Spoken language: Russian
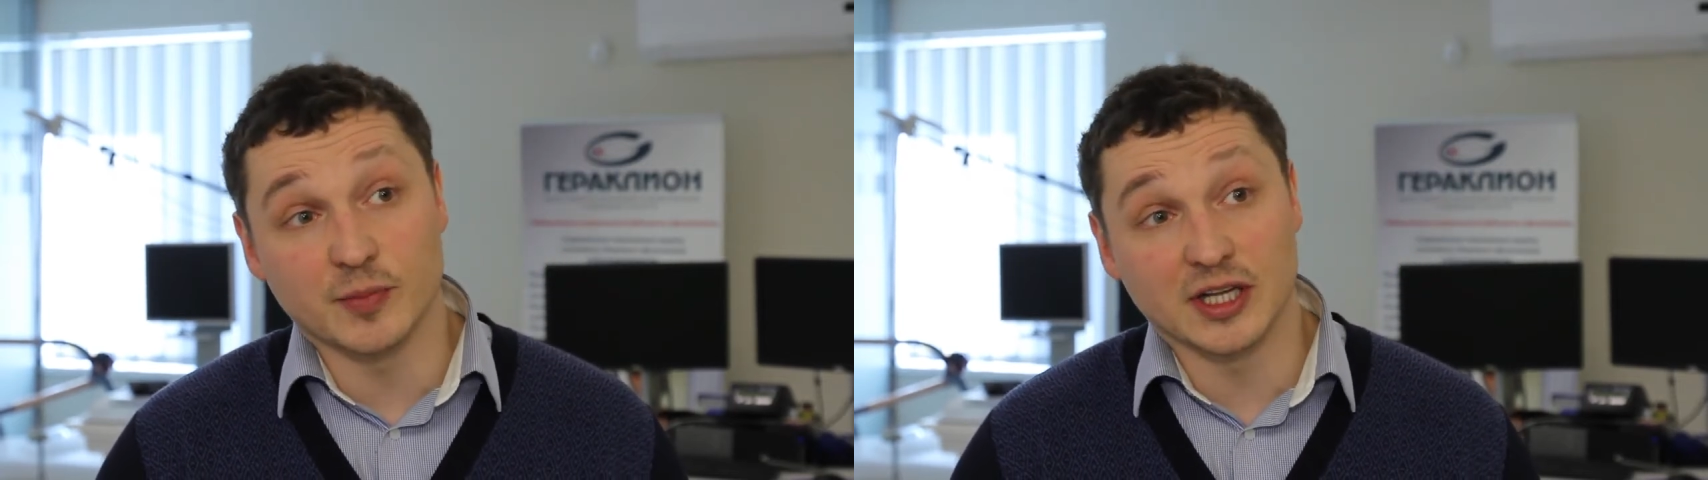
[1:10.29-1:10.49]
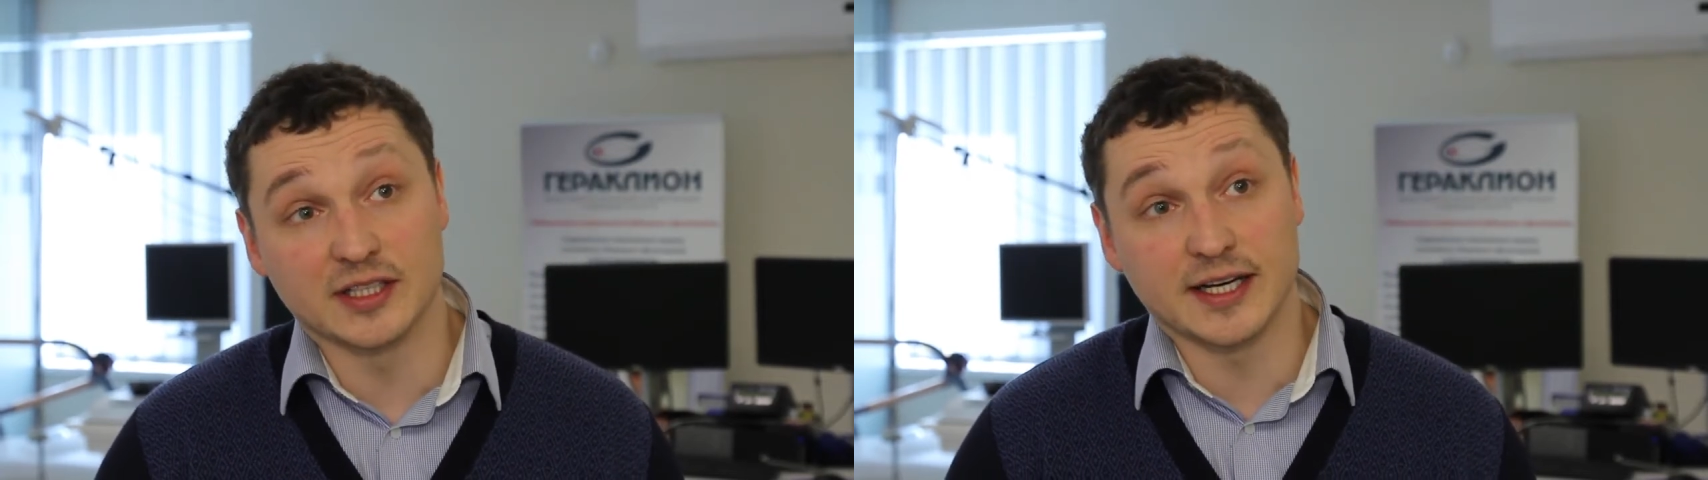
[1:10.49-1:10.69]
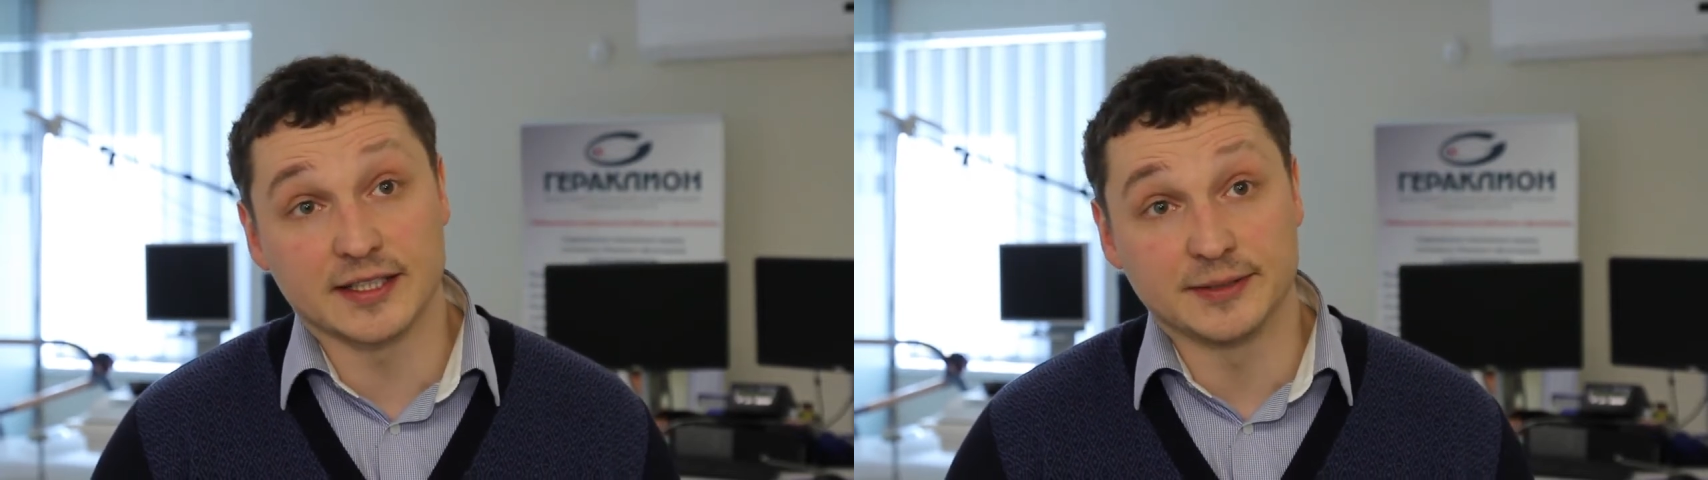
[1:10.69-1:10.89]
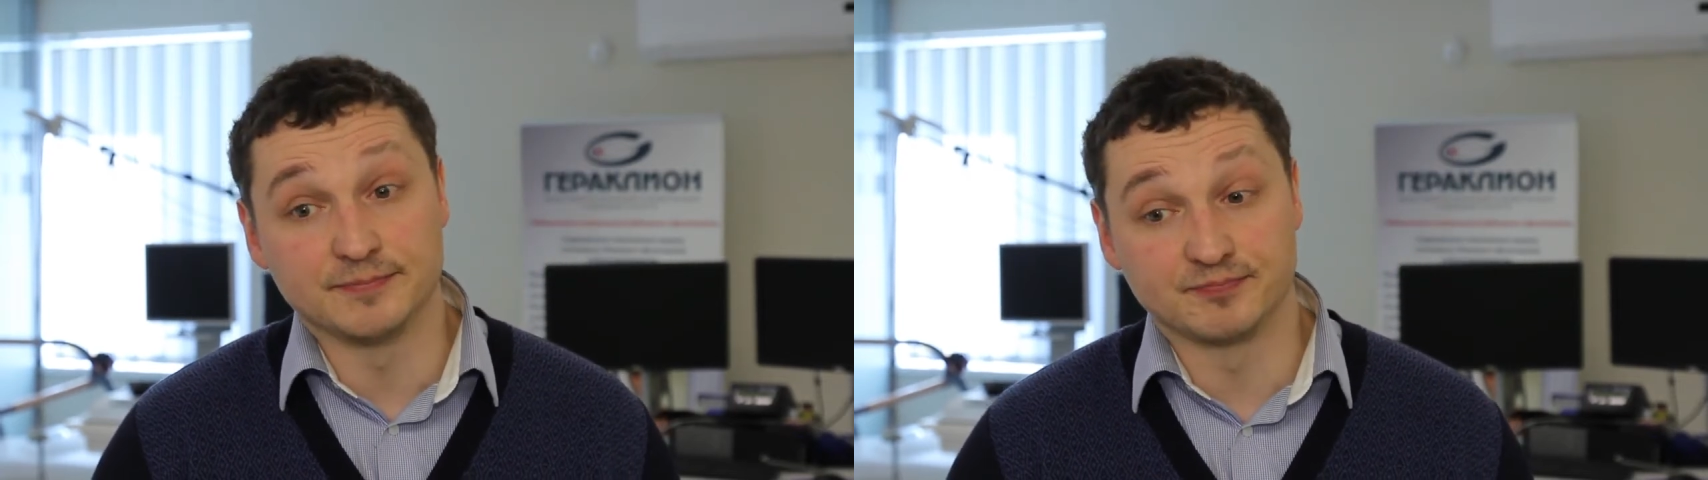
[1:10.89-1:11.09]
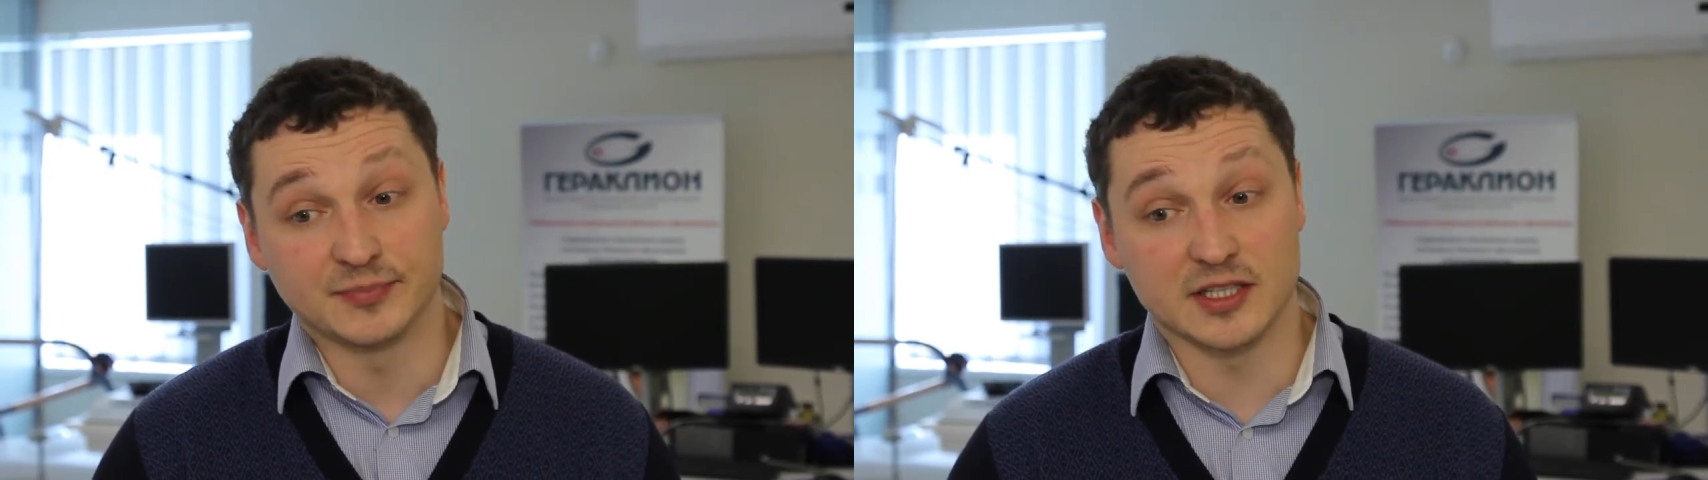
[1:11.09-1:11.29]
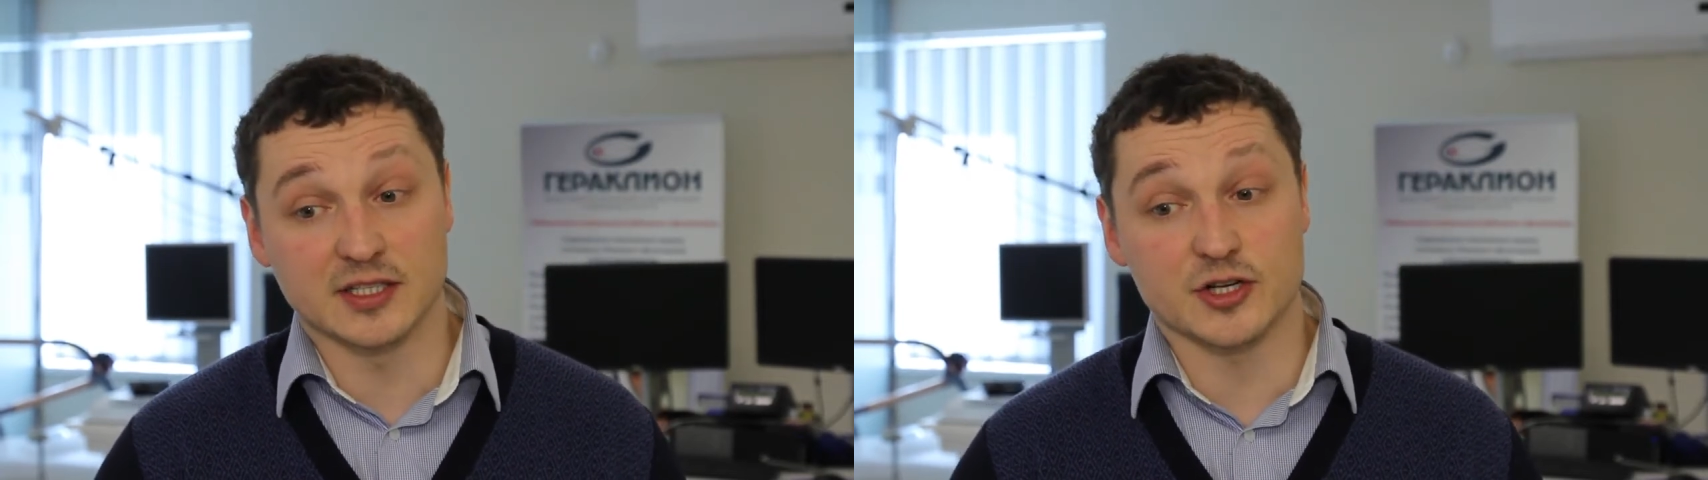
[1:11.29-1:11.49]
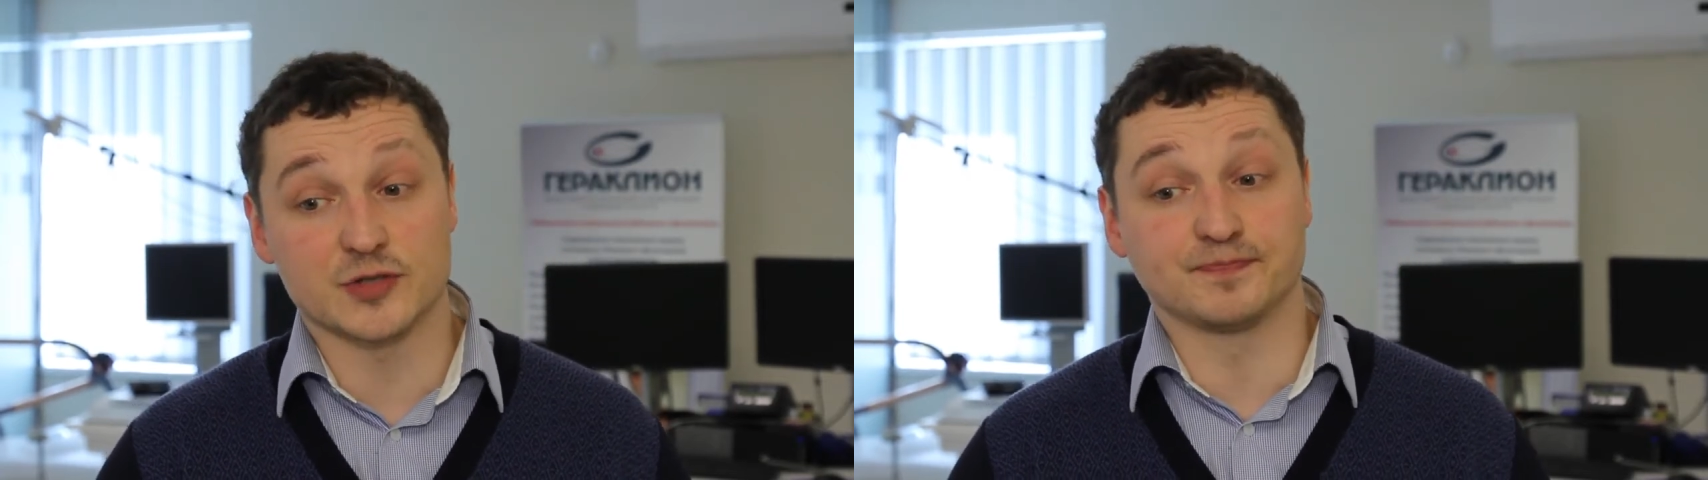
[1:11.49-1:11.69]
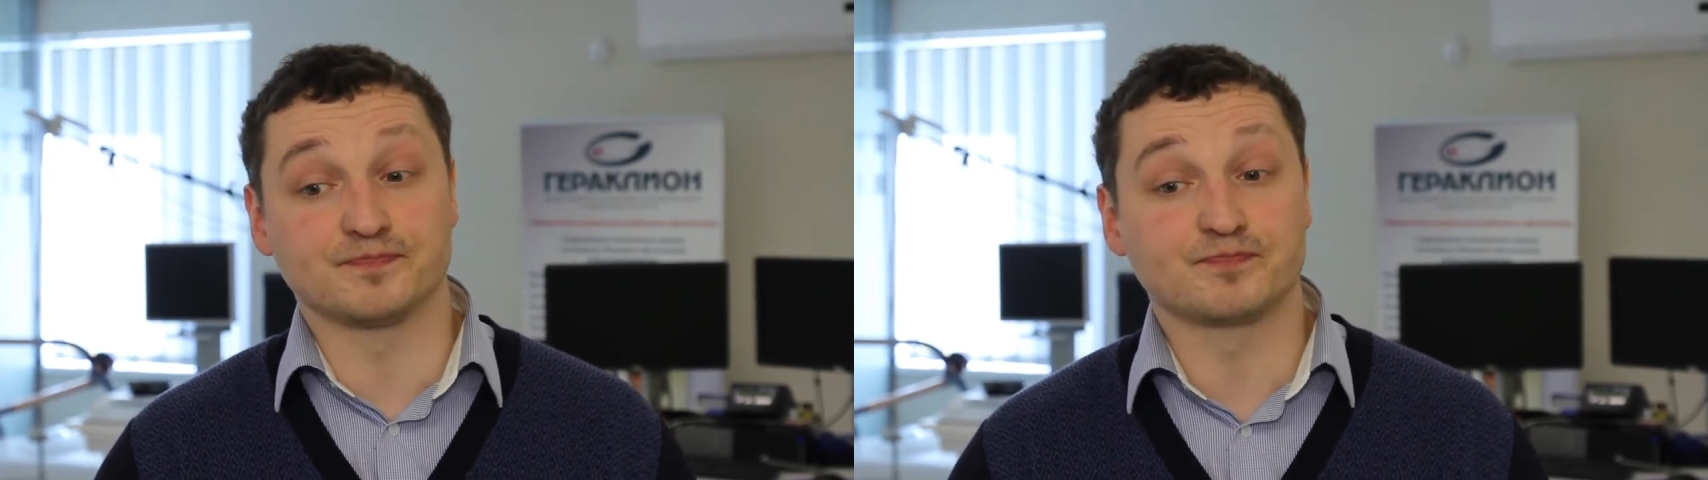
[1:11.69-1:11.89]
обладает, так
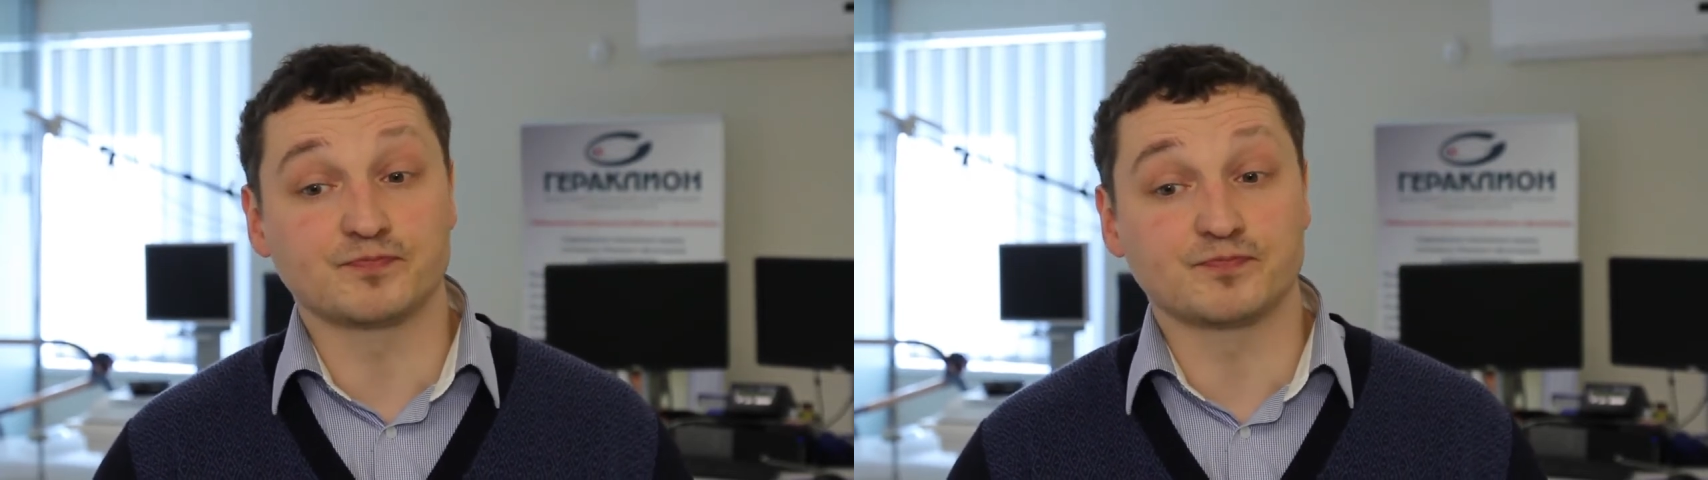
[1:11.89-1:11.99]
скажем,